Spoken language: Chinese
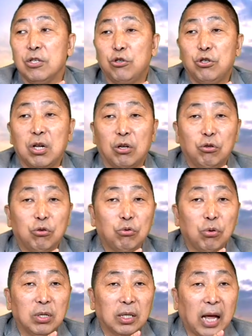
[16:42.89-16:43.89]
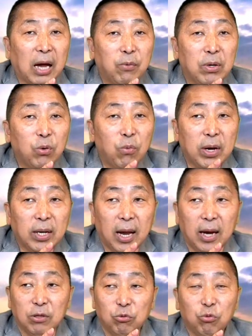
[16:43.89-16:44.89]
知道就是说呢，台湾的未
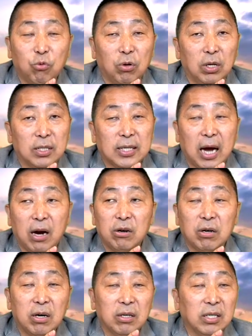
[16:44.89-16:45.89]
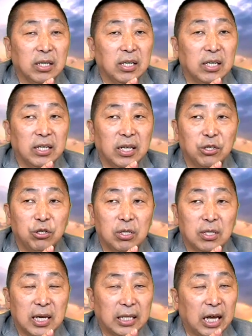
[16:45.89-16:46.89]
来，如果呢在二二零零零年，
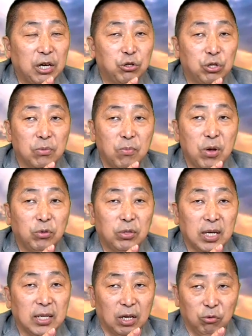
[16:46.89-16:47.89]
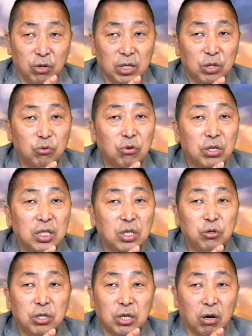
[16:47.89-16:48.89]
在当时没有政党轮替，如果继
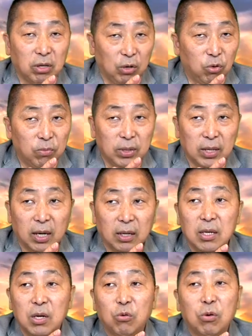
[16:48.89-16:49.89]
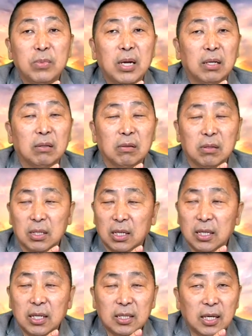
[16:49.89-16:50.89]
续交给国民党，国民党
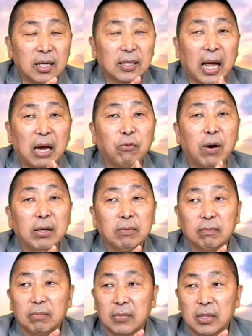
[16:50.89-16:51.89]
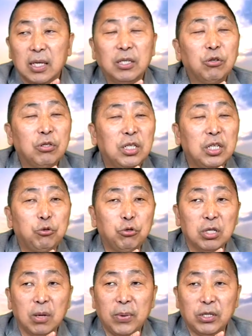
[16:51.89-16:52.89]
整个的整个台湾也就继
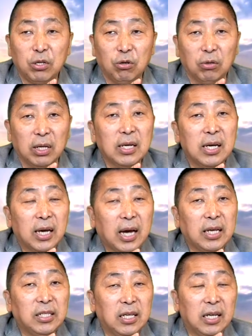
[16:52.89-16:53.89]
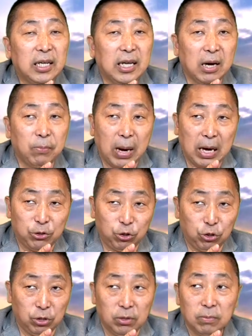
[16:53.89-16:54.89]
续呢被这种的黑金力量把
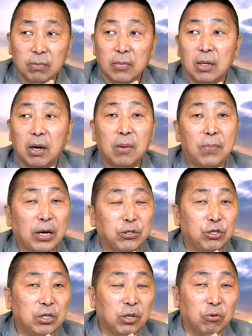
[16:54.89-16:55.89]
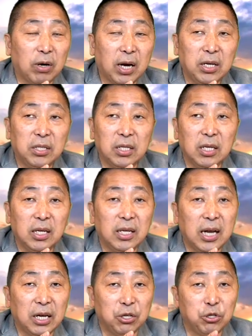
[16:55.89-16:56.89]
持，而把持这股黑金
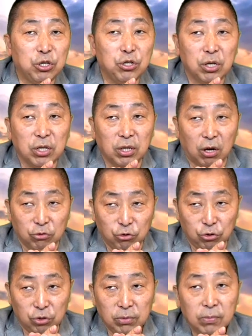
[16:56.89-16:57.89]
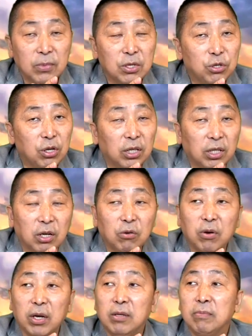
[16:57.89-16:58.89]
力量的精神导师是李
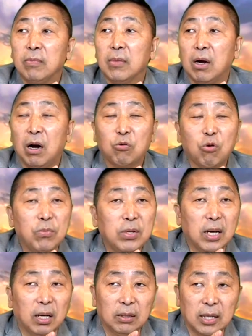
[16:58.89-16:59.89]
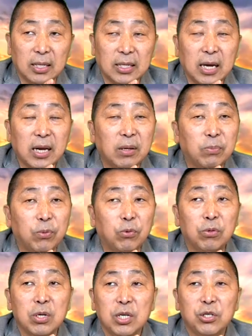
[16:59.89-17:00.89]
登辉，而国民党在在内
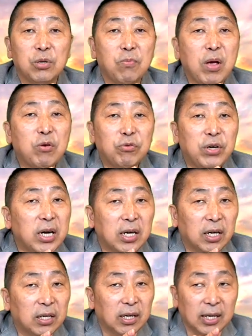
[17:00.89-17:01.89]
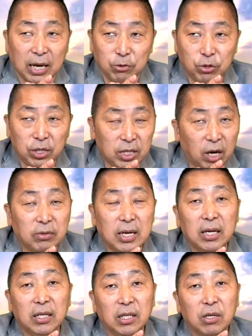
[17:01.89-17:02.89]
部是没有任何人敢去挑
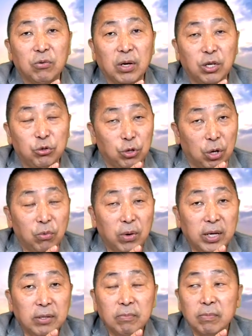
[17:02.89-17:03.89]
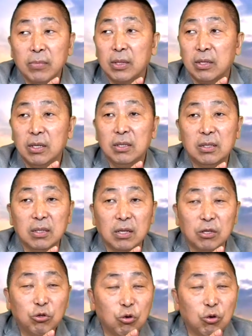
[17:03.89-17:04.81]
战李登辉的权威，因此呢